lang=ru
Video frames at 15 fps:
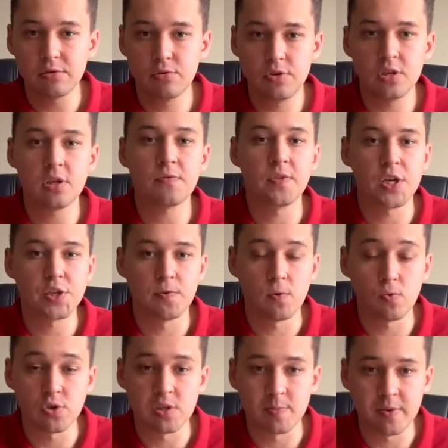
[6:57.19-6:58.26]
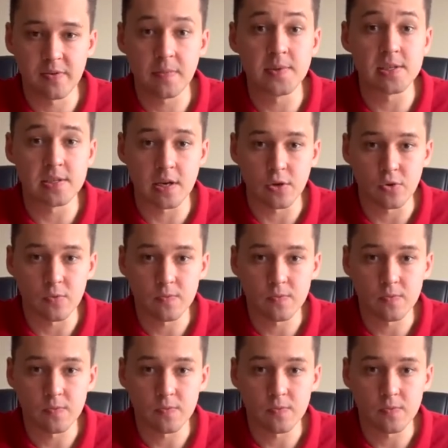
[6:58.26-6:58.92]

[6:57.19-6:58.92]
студентов нашего курса по веб-дизайну.